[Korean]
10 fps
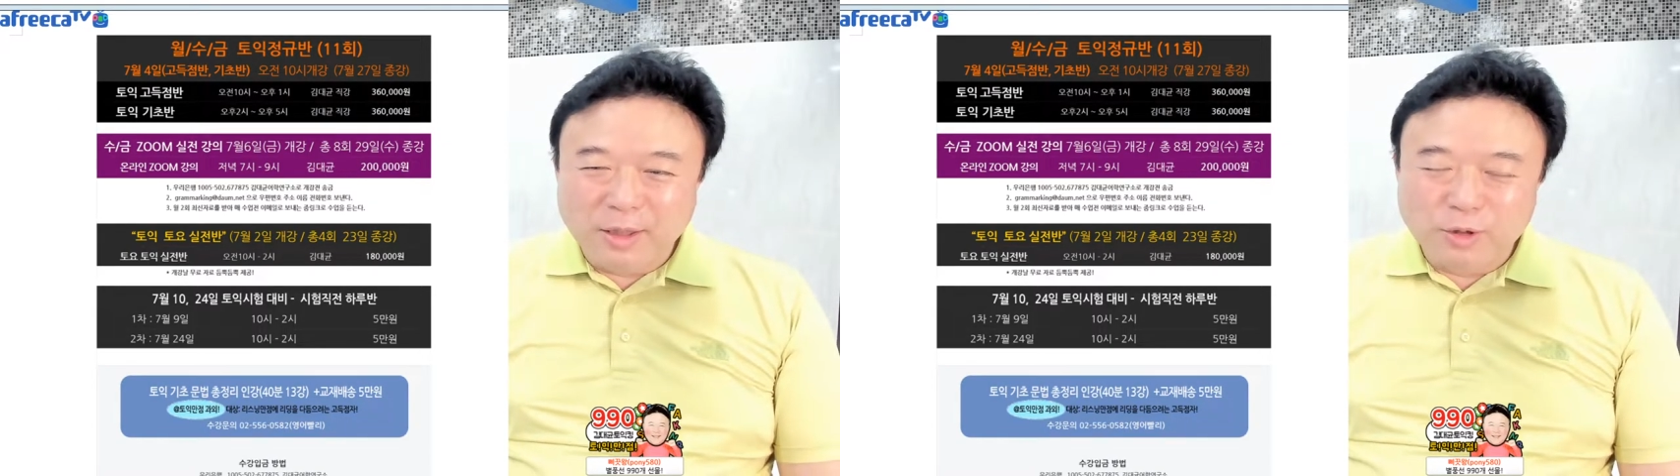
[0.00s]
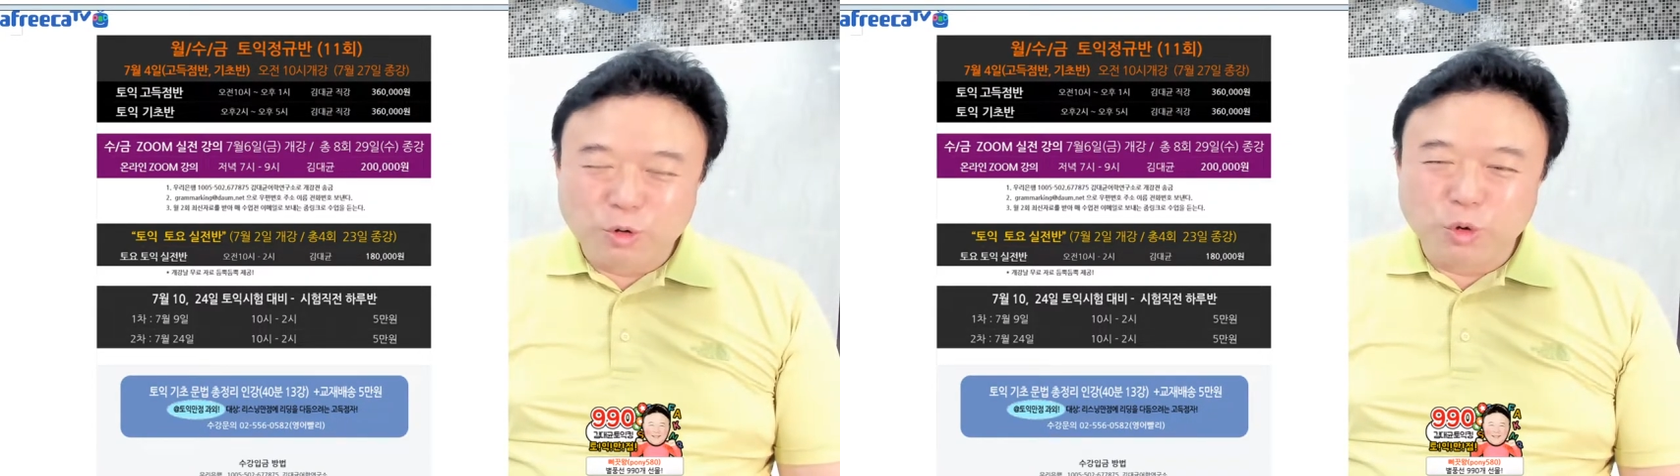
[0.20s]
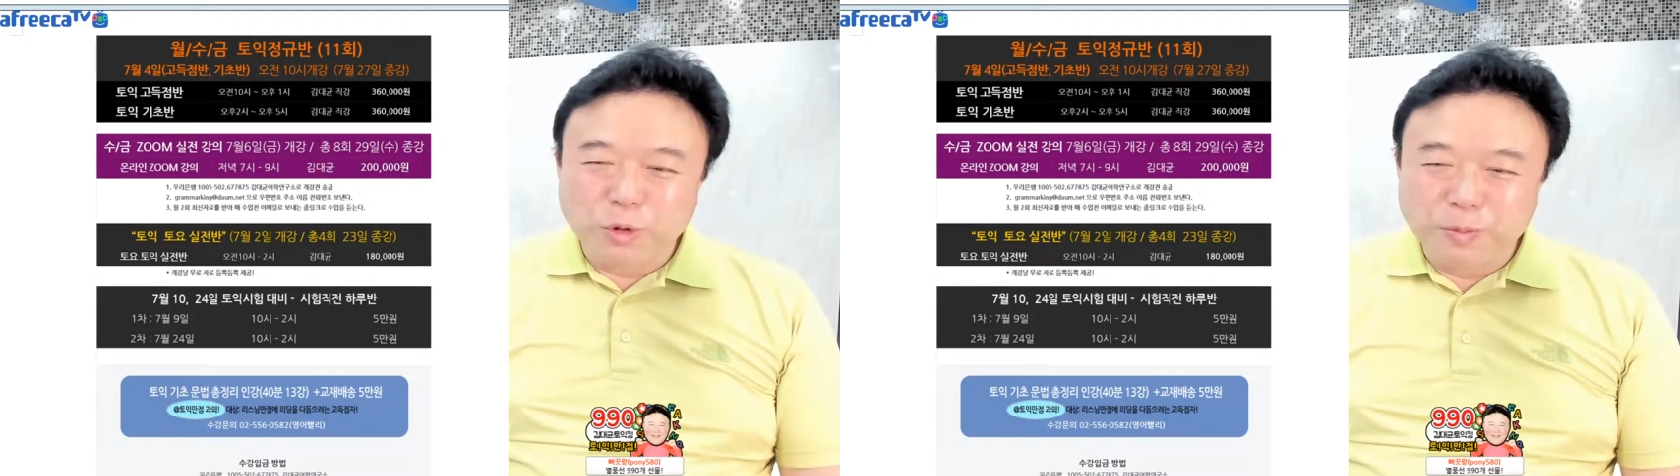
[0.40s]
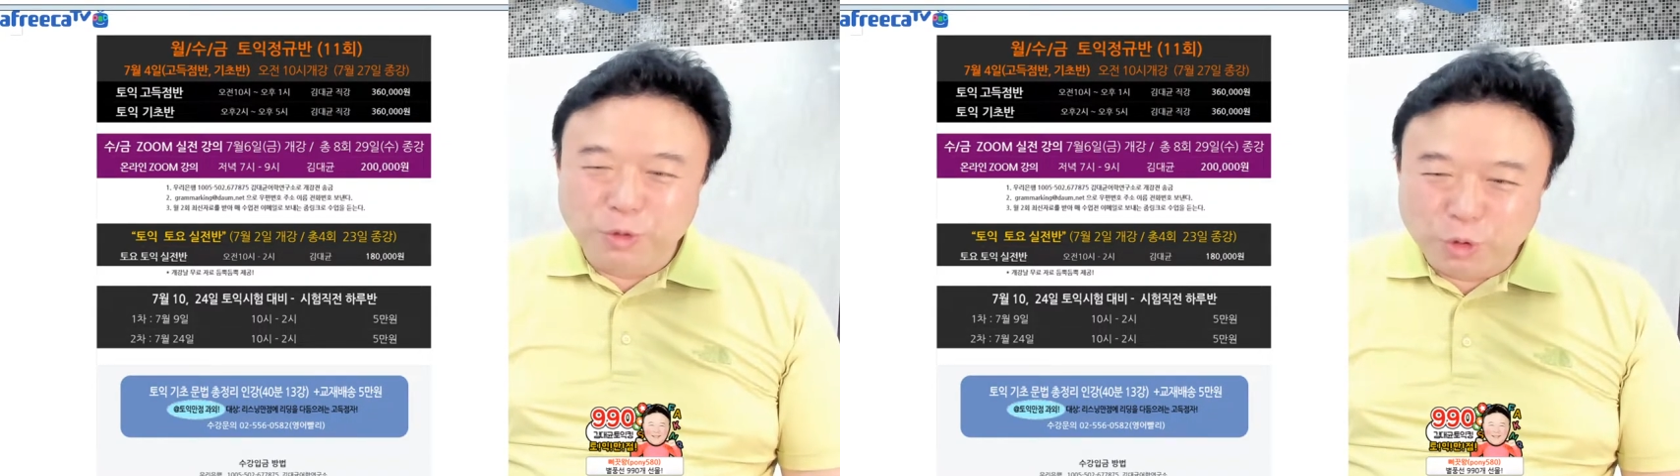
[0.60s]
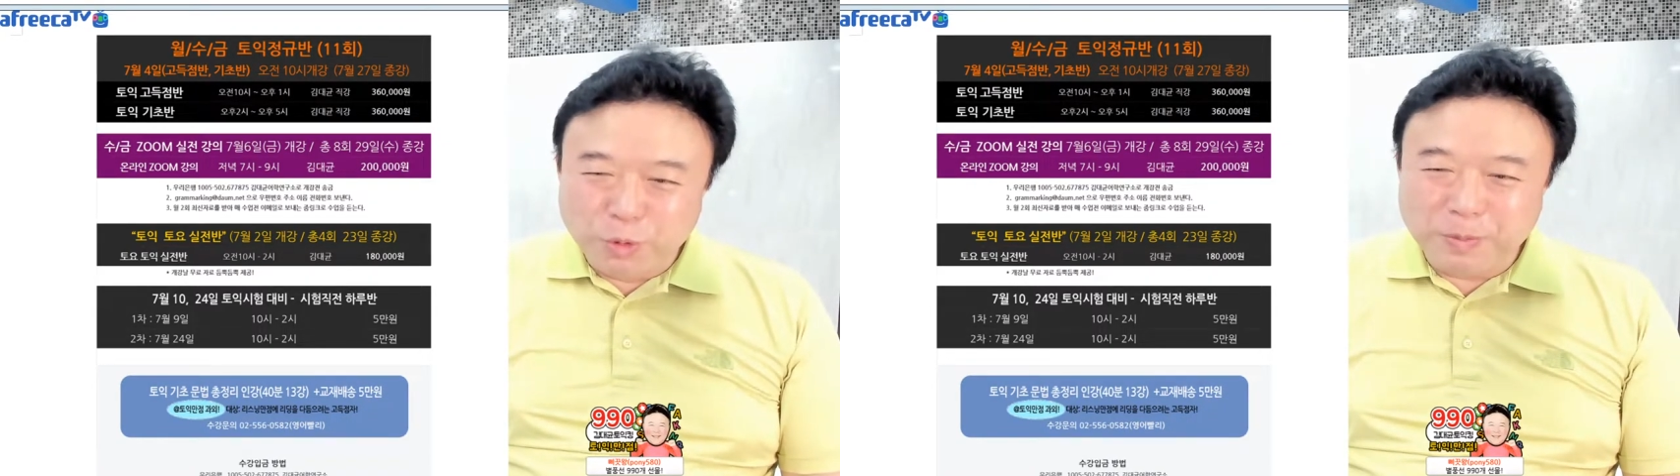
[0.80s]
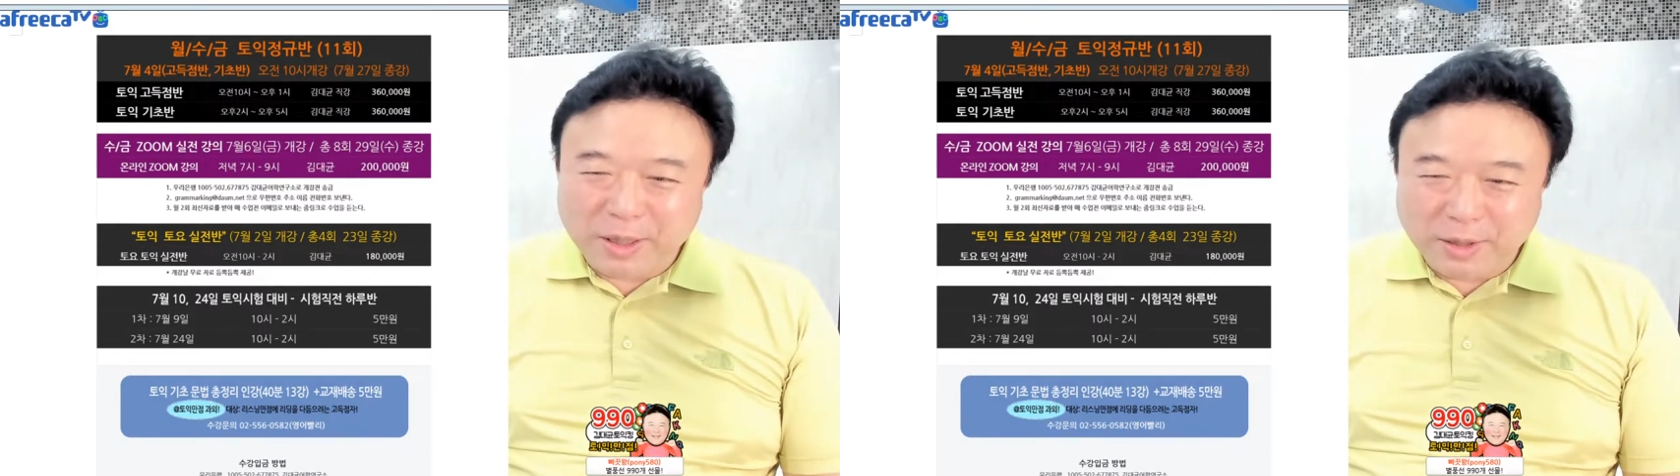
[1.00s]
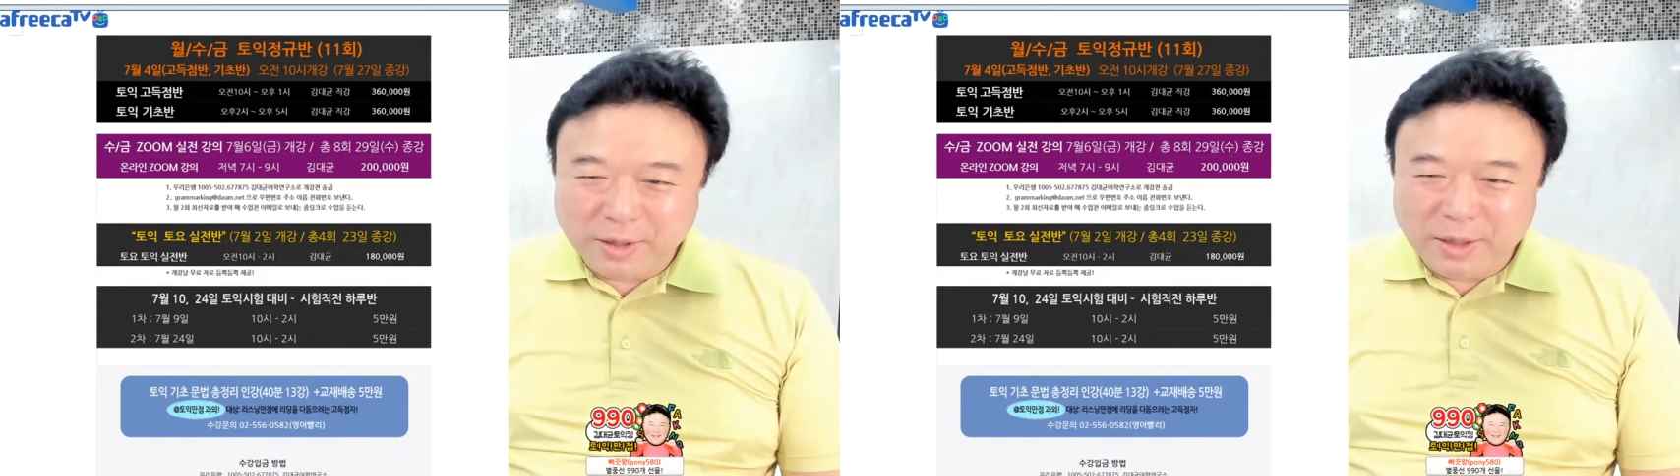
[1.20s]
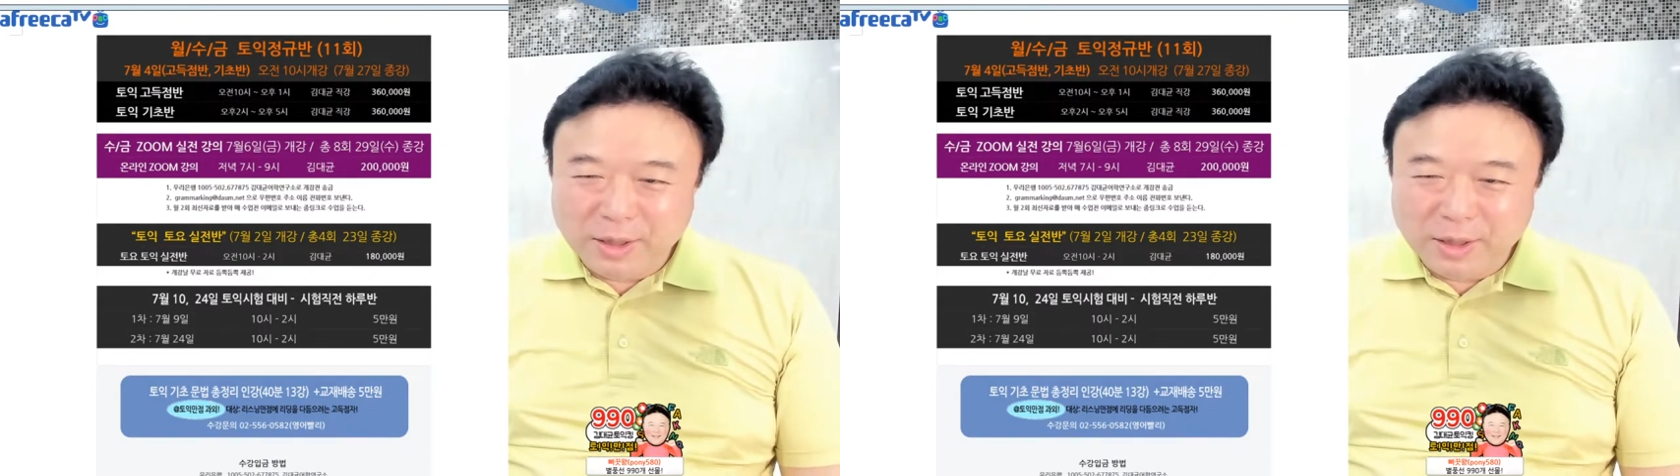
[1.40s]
수금 주음반,